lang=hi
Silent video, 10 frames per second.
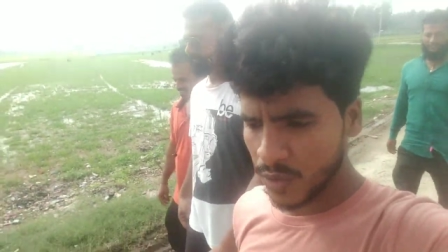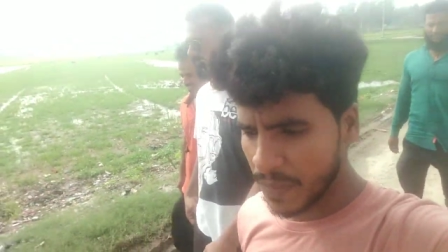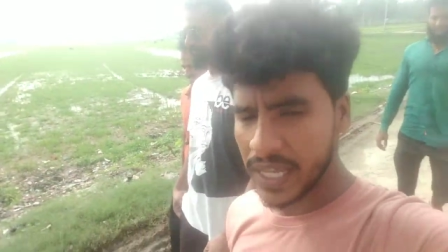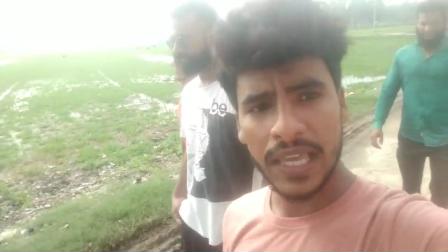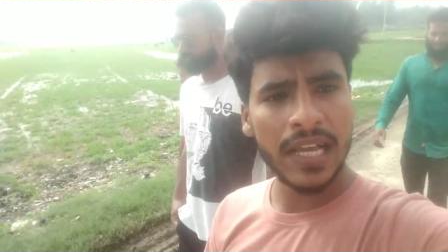
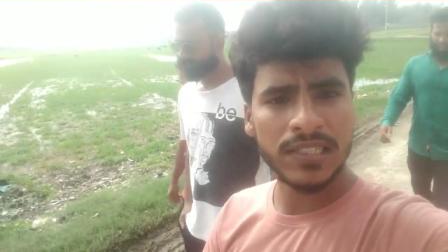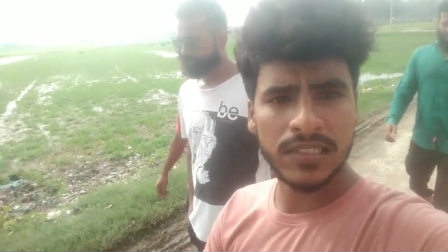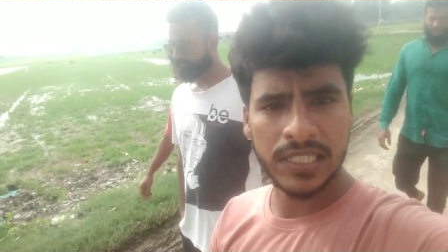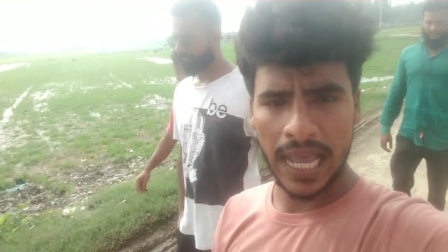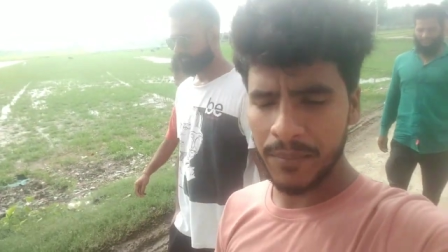रुपये की एक
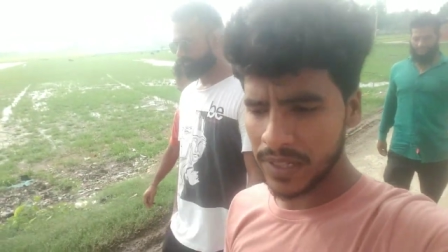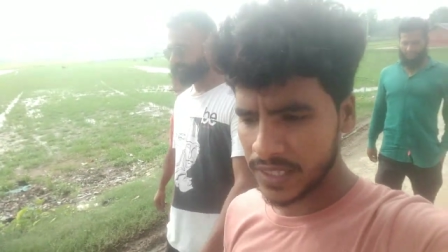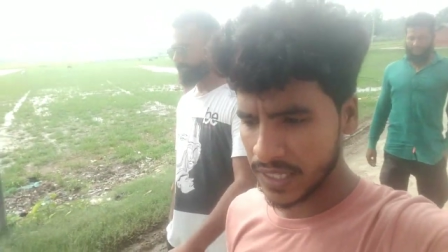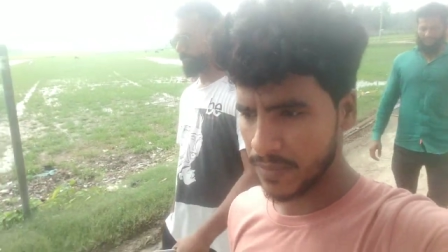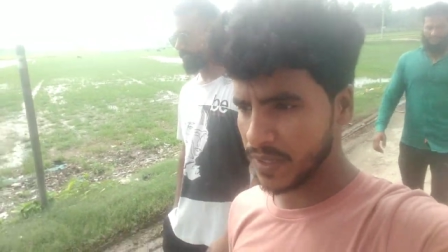चाय
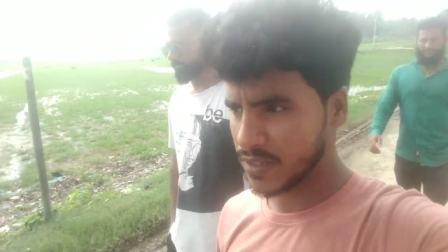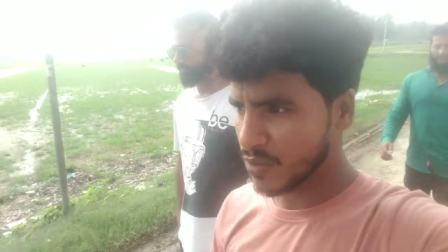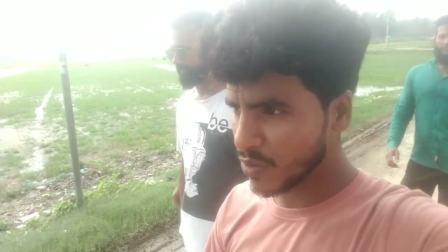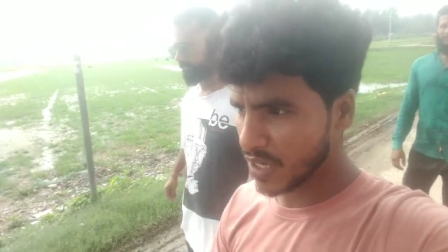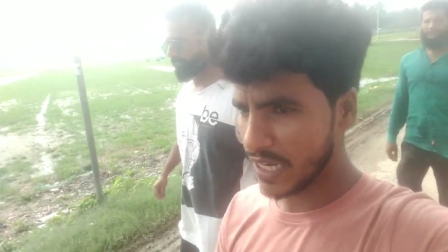मिलती है
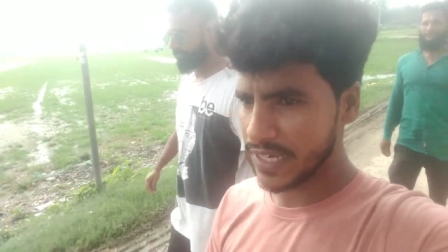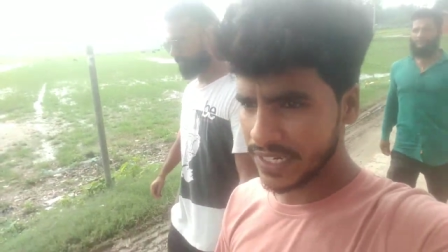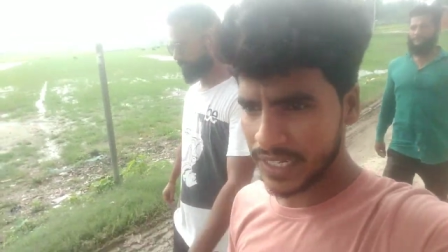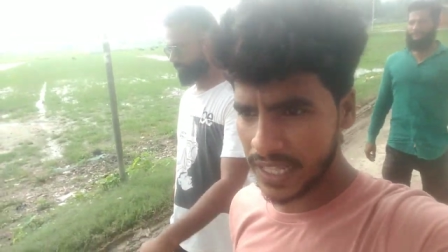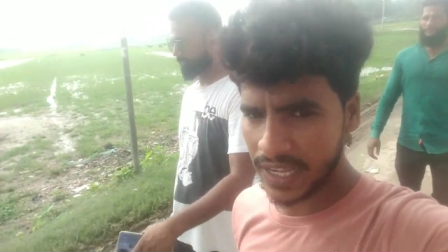बस
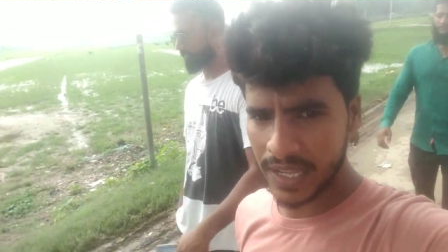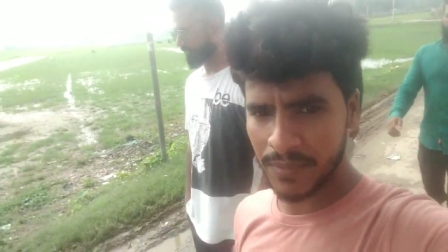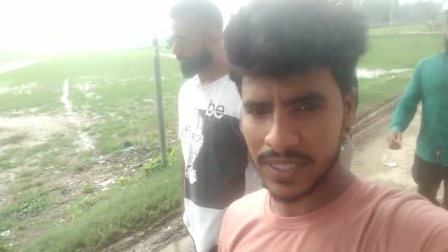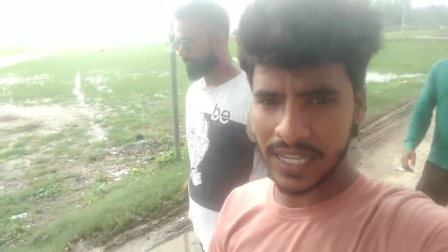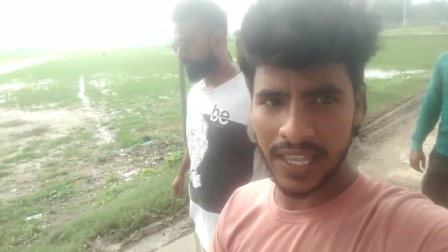लोकेलिटी देख
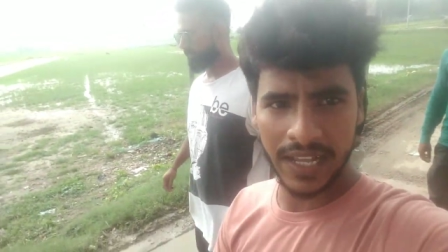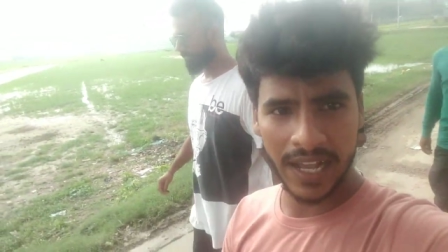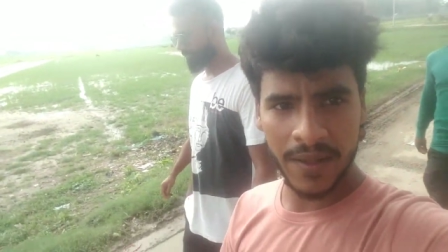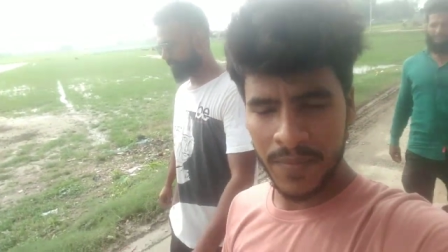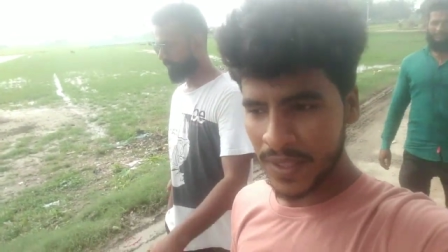के मत
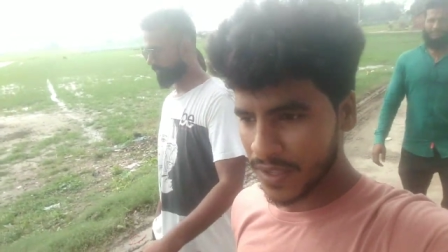जाइएगा